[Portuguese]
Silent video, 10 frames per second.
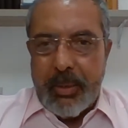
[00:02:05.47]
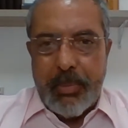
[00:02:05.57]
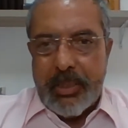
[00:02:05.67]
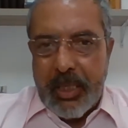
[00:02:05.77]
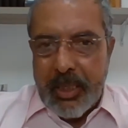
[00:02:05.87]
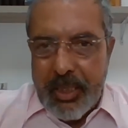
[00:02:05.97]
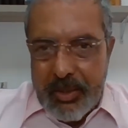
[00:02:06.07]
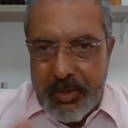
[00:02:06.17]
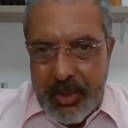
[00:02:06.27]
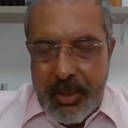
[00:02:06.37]
mas a
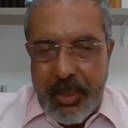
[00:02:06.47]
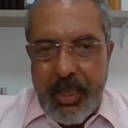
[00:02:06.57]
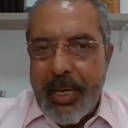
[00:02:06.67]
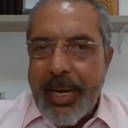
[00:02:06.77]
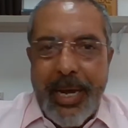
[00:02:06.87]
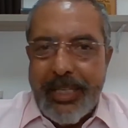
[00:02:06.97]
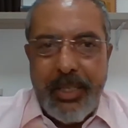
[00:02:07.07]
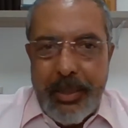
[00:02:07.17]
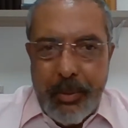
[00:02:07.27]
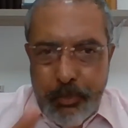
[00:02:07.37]
criança,
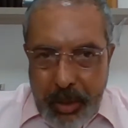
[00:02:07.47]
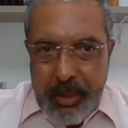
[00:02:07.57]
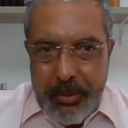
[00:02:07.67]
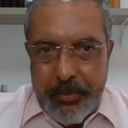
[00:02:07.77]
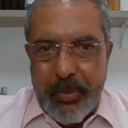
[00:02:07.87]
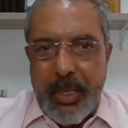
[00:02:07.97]
essa não tem.